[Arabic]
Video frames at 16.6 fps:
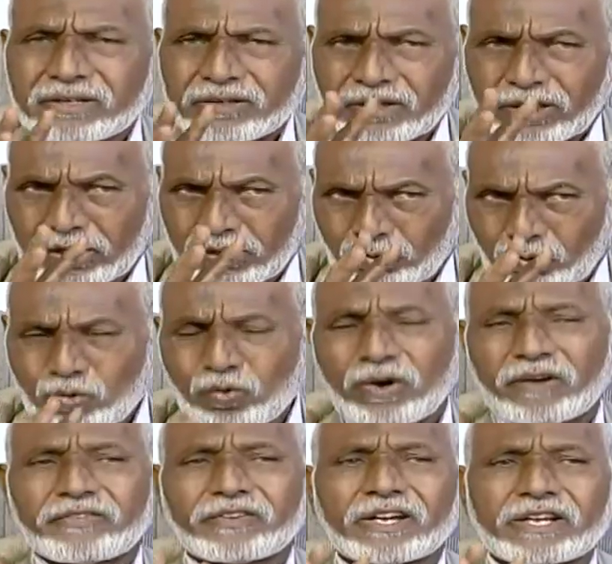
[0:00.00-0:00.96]
يعني
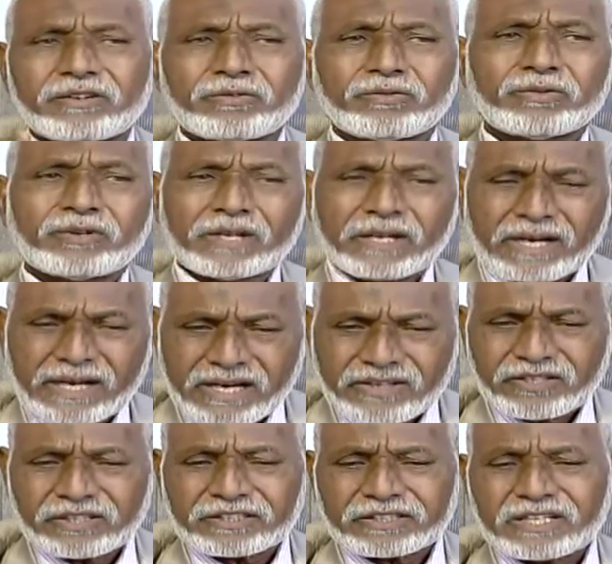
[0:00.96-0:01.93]
قوة في أنه
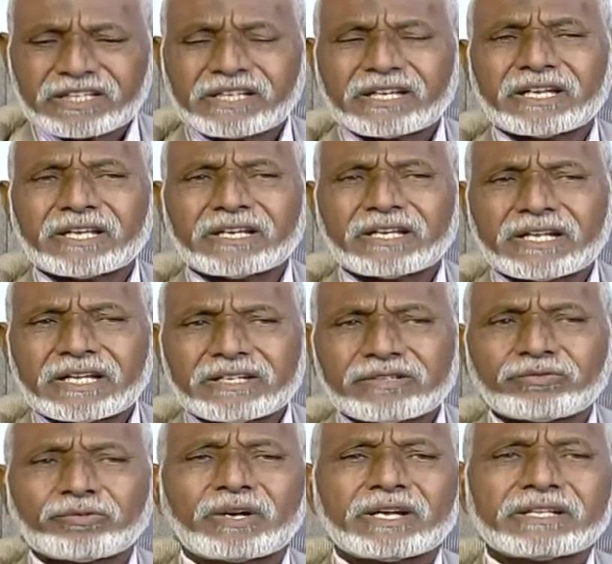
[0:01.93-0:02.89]
هذه الطريقة
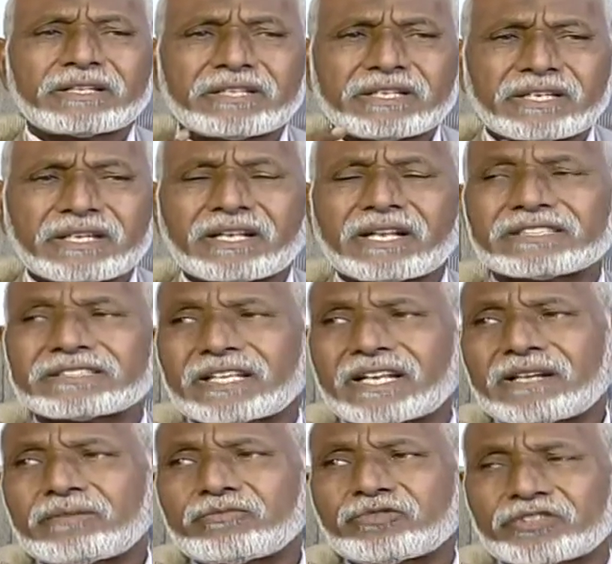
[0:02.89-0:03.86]
لن تؤدي إلى
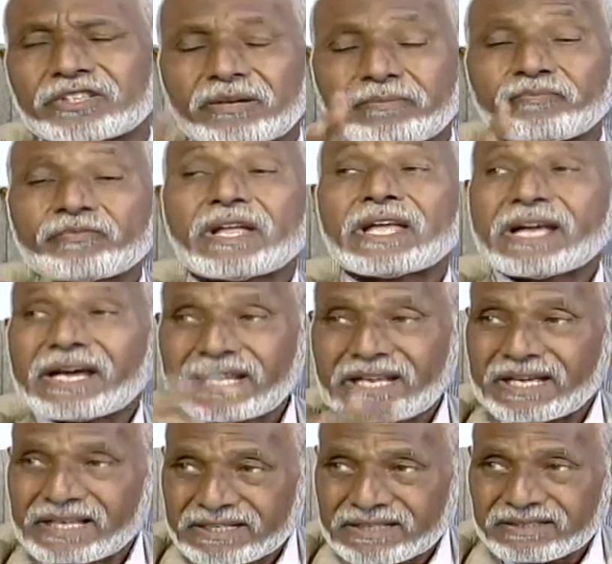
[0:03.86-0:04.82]
سلام مسلم
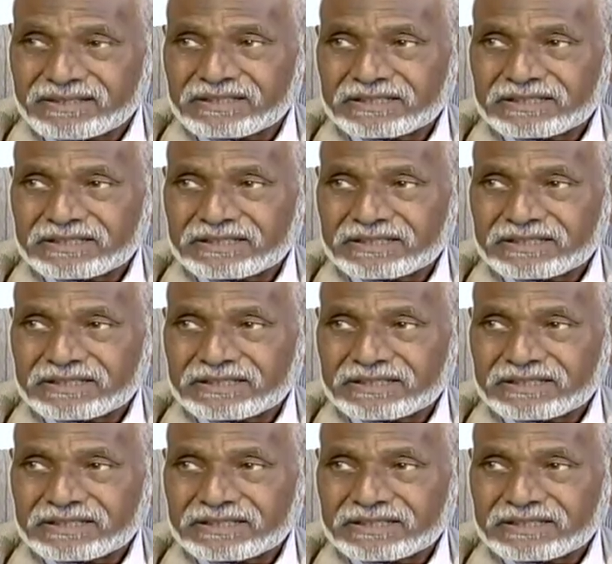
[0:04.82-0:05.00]
الآن